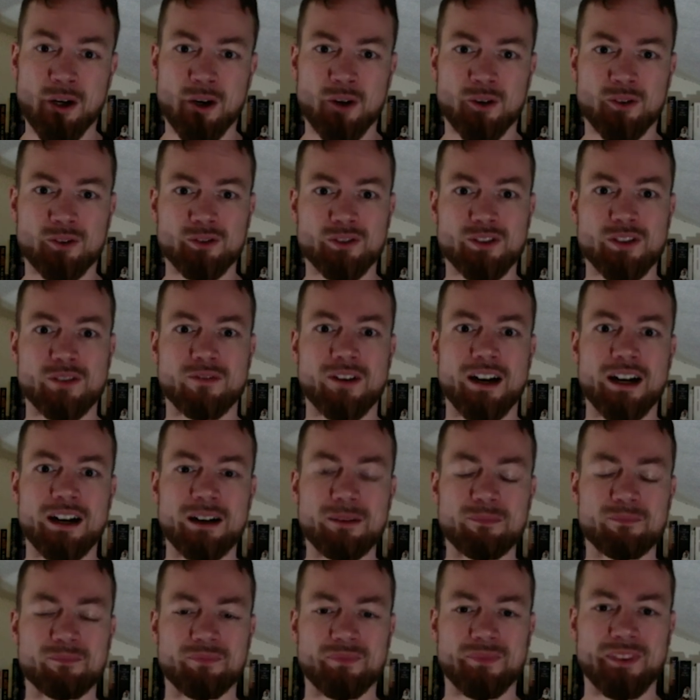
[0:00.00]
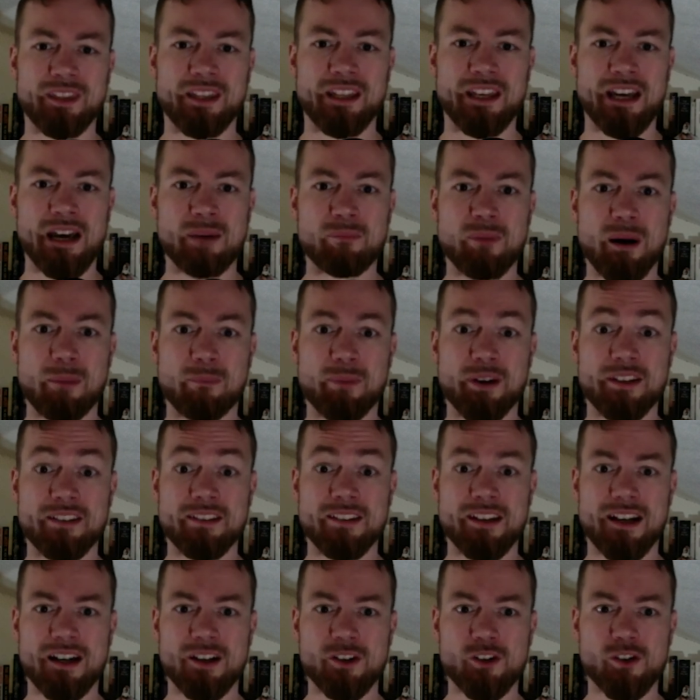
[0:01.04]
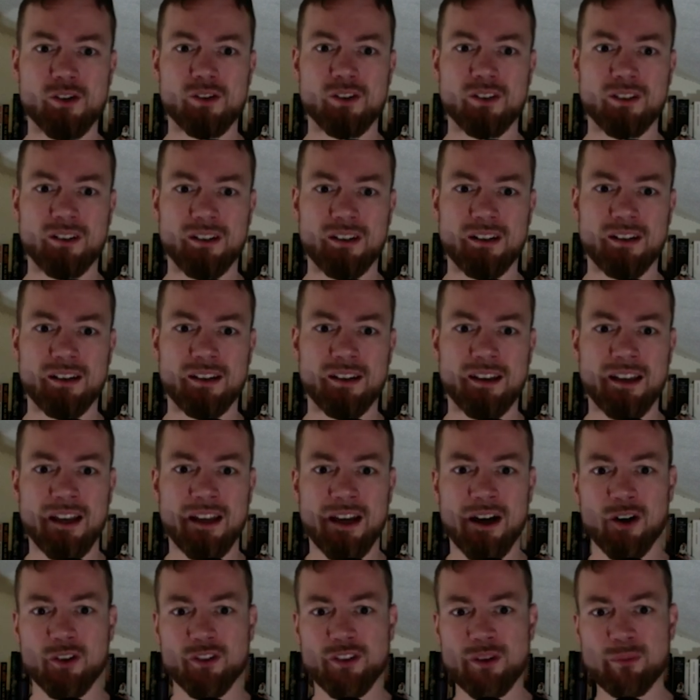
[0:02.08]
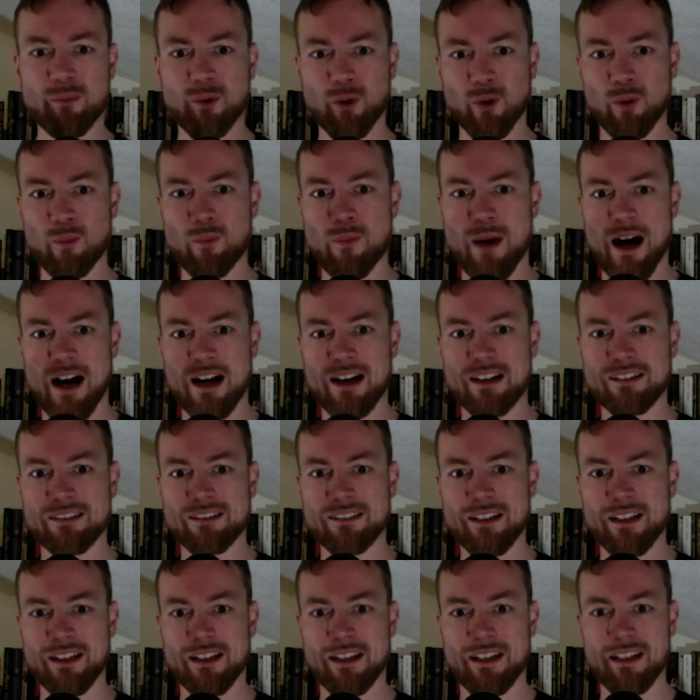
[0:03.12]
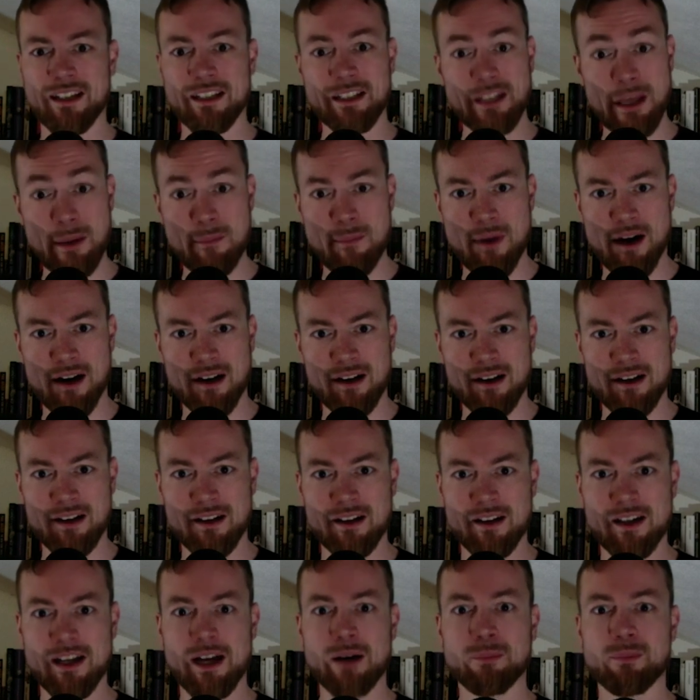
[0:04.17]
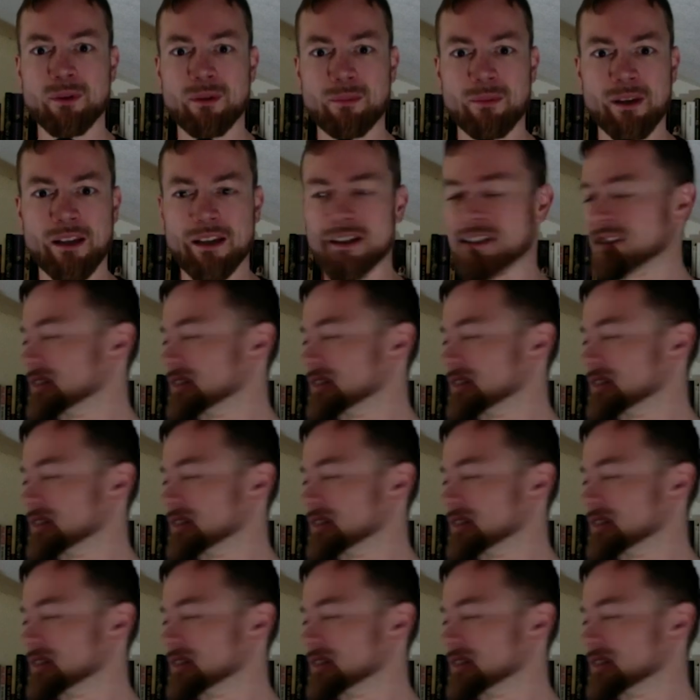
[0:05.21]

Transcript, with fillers: Und zwar ein paar Passagen aus dem Roman Gemma Habibi.